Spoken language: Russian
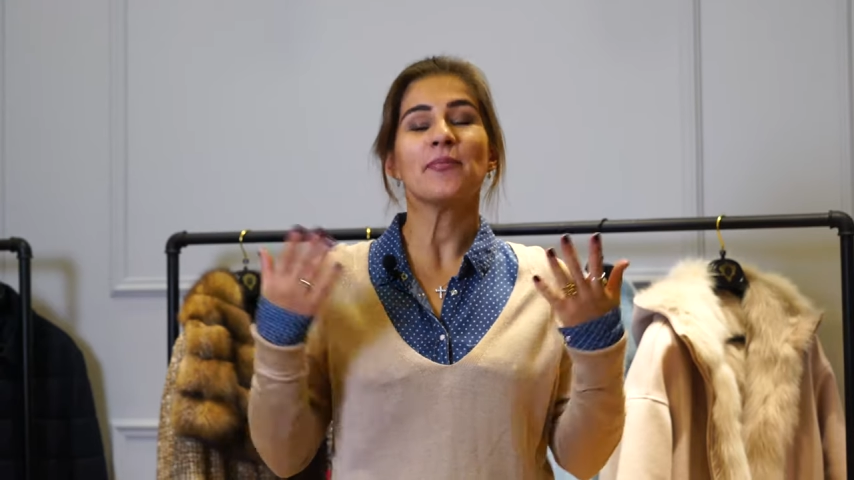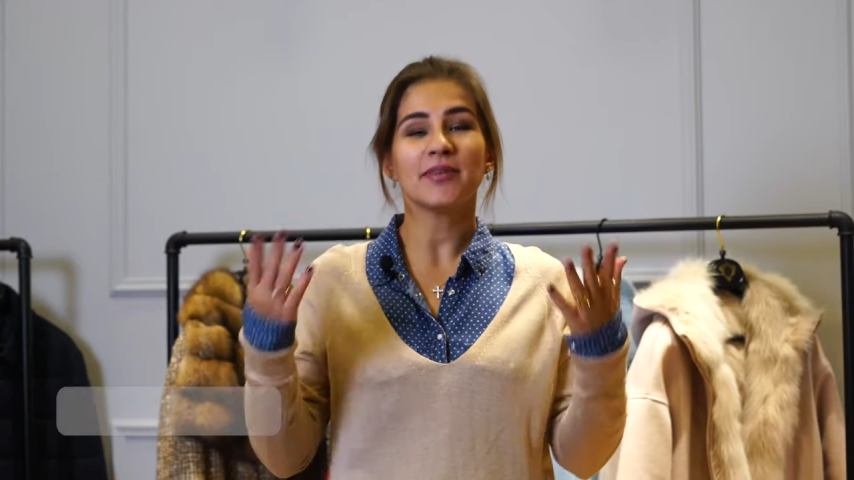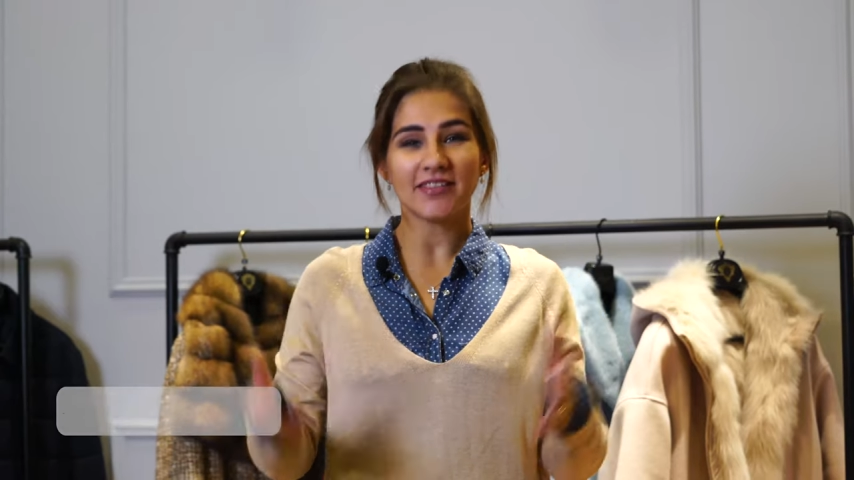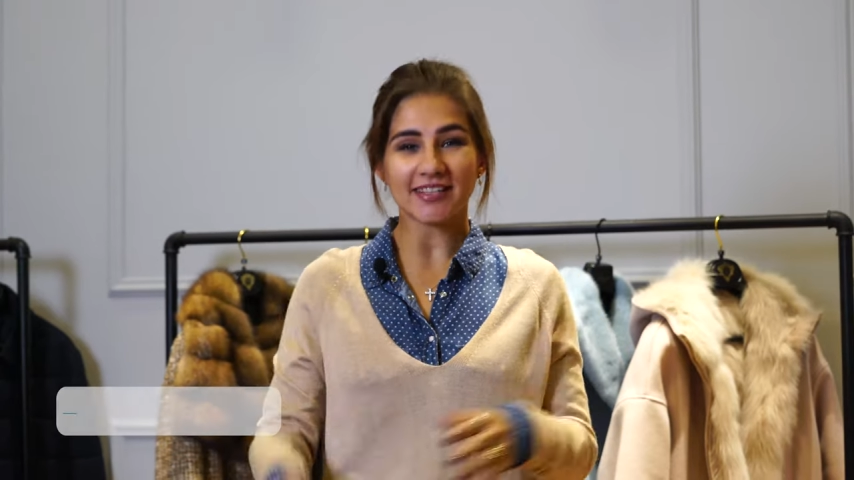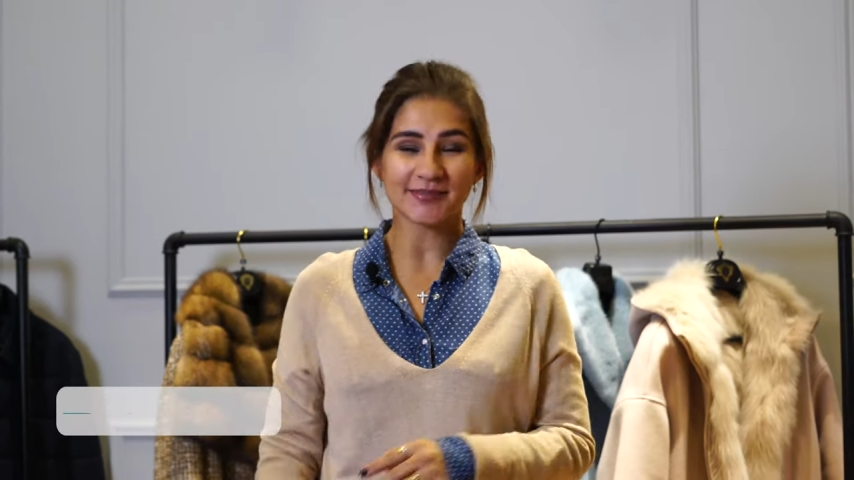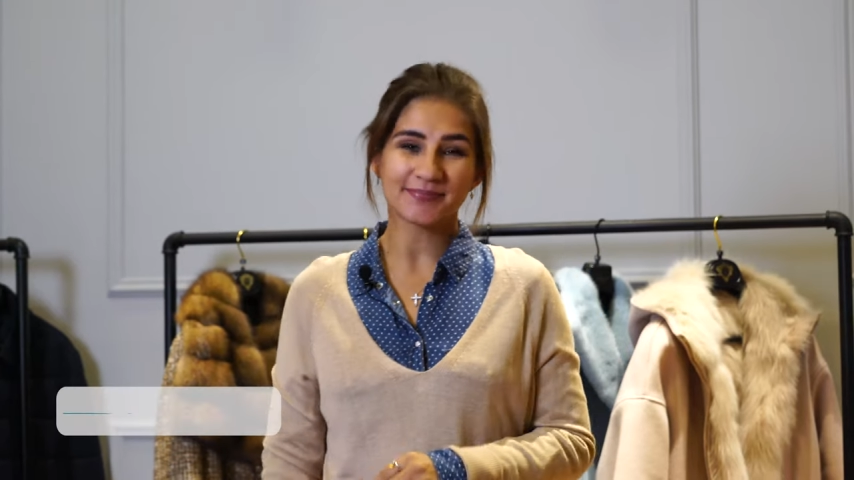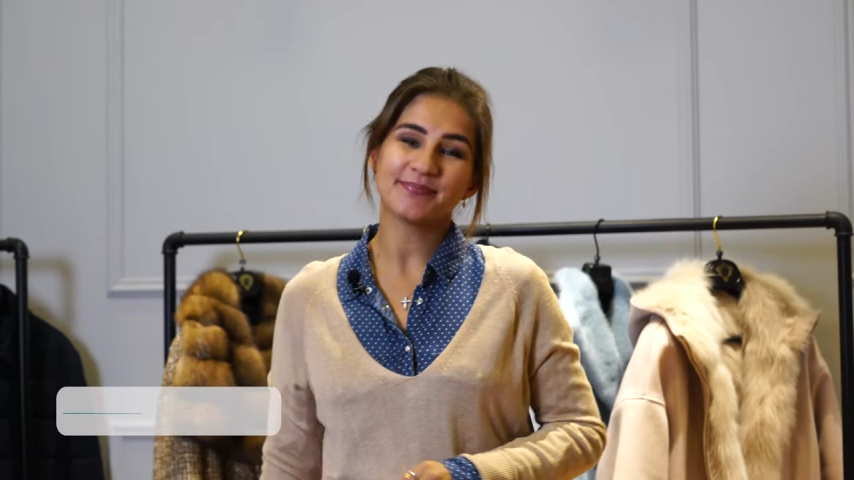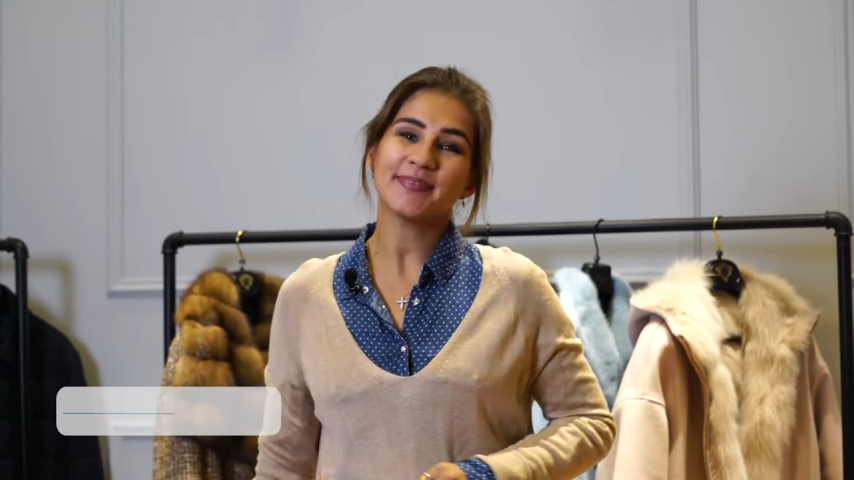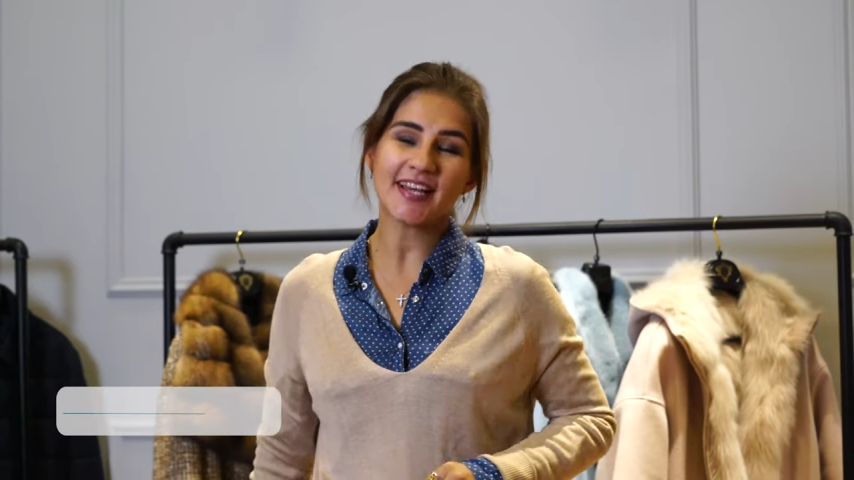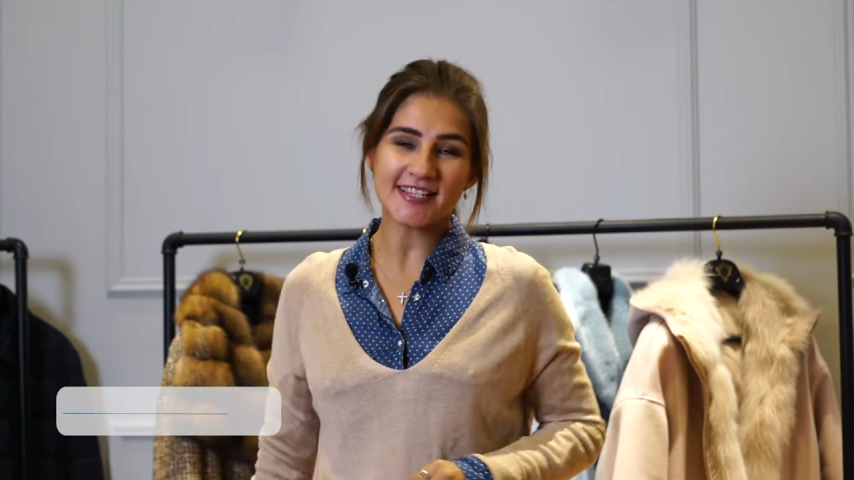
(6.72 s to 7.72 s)
Привет,
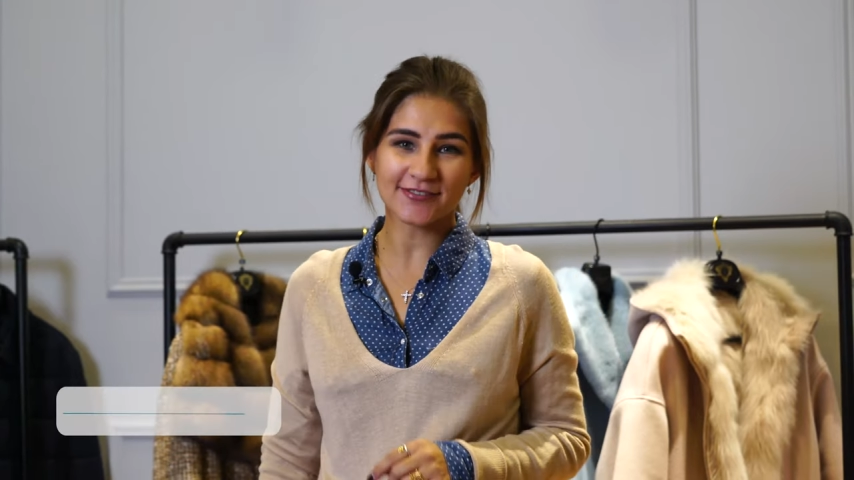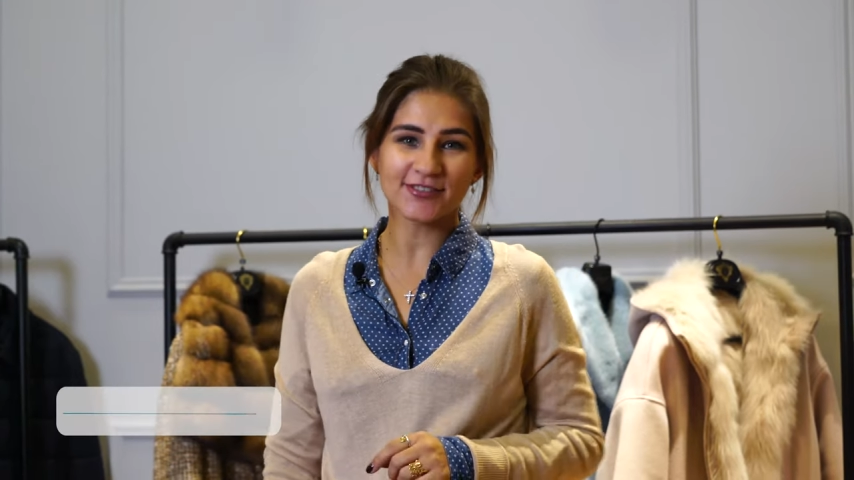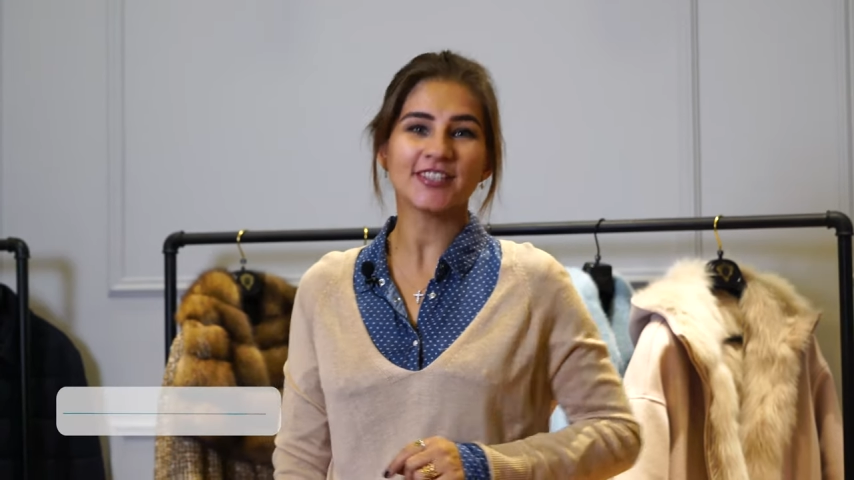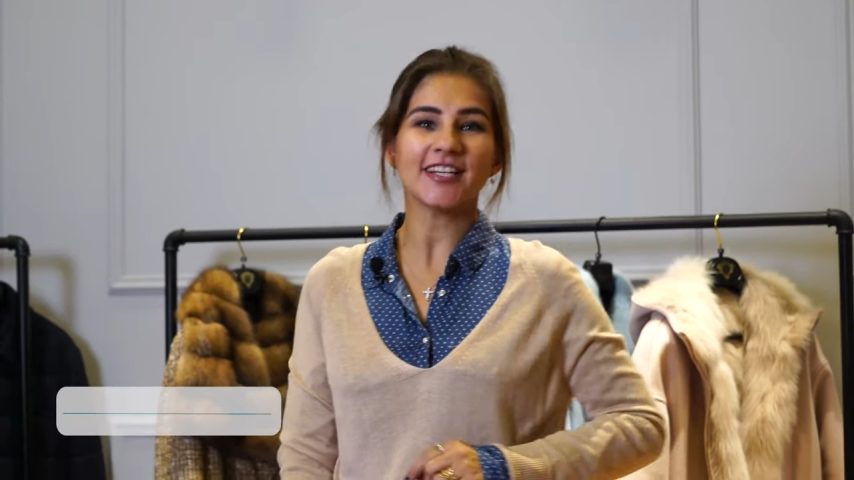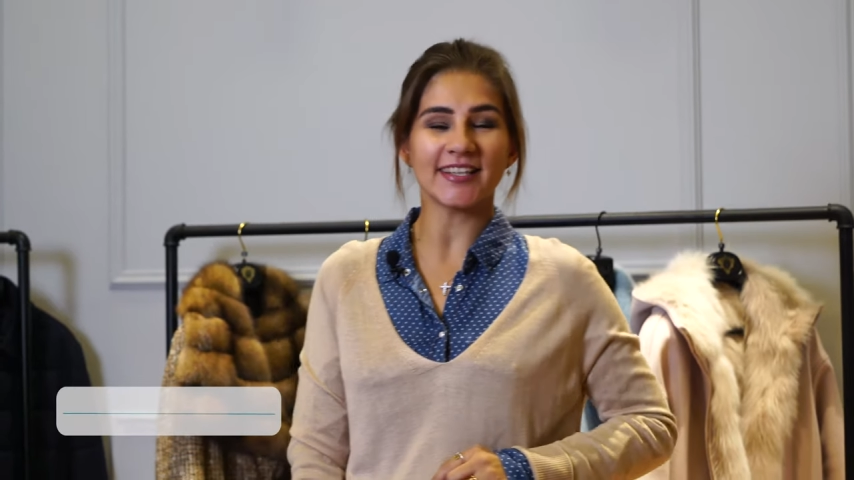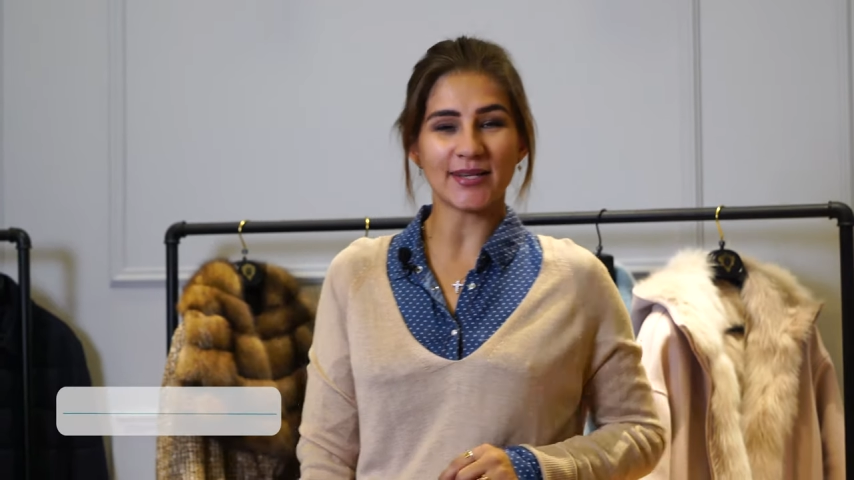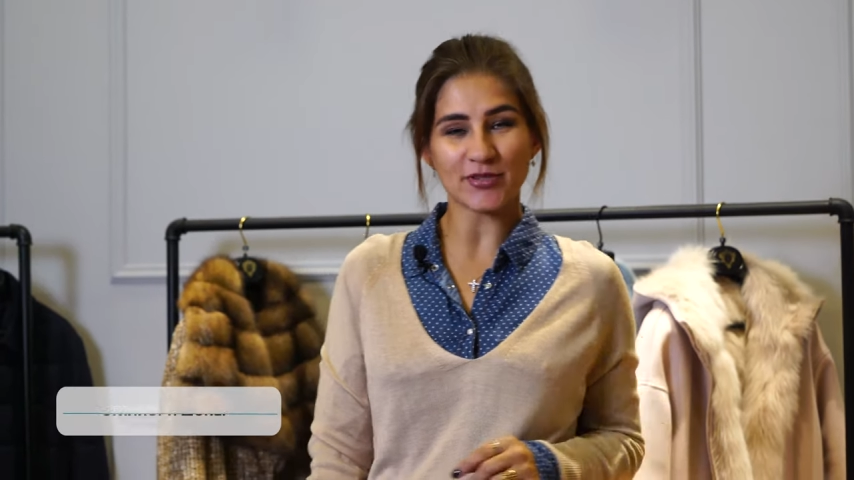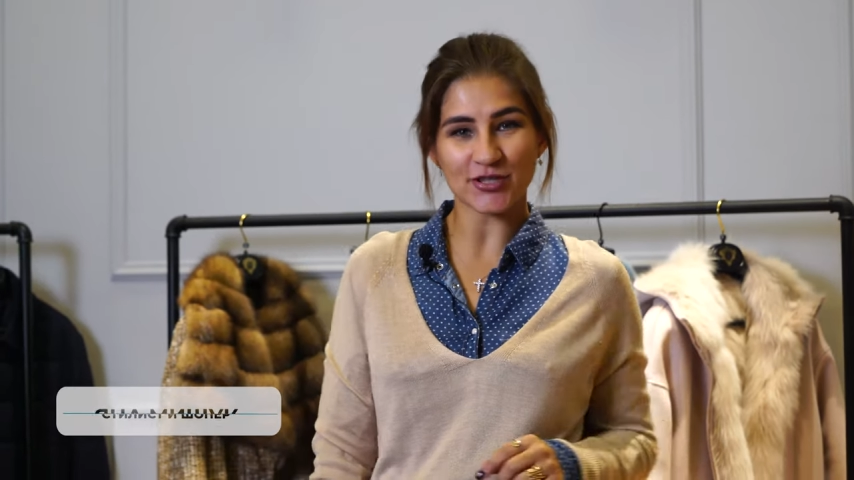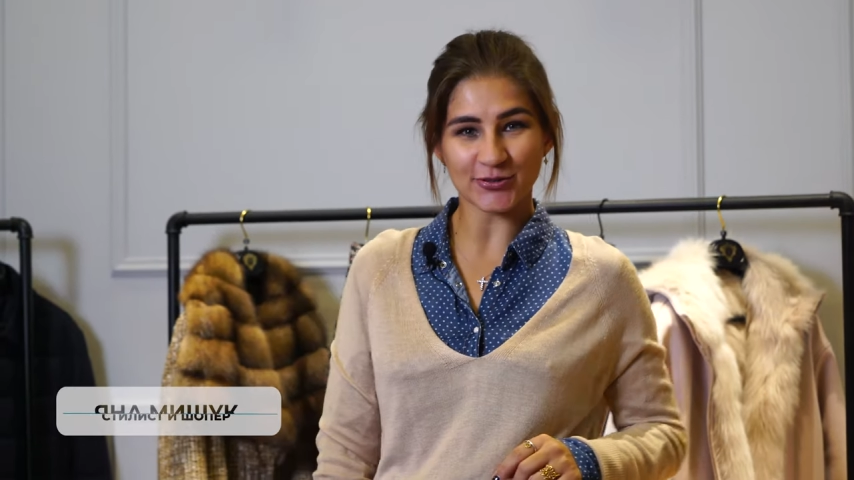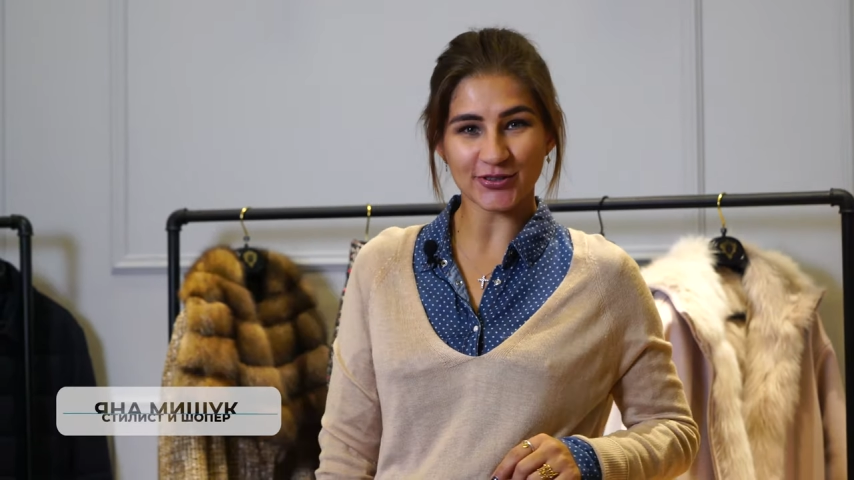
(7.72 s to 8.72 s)
меня зовут Яна
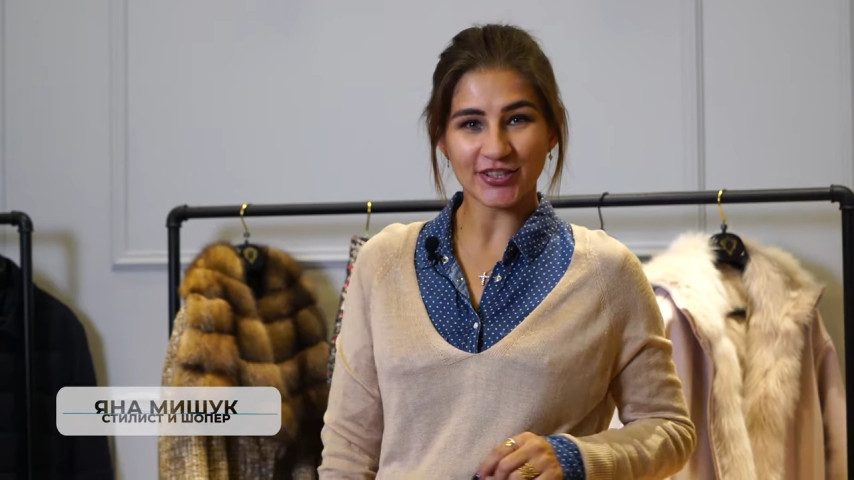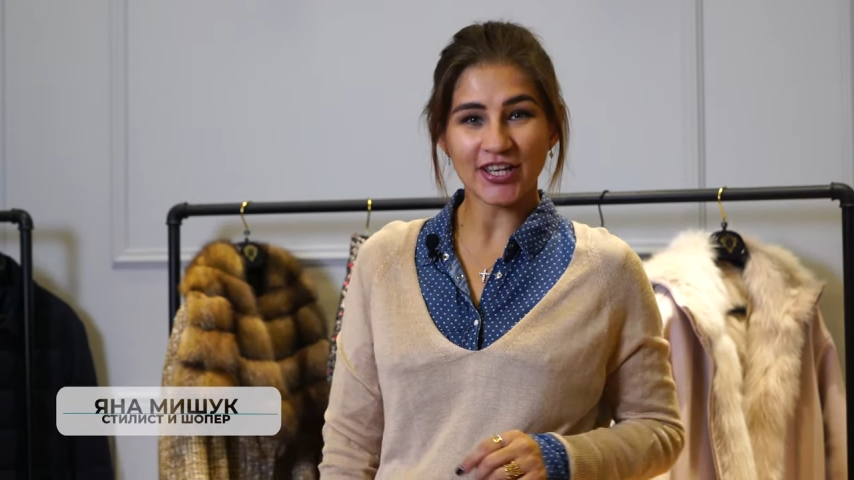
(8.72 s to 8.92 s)
Мишук,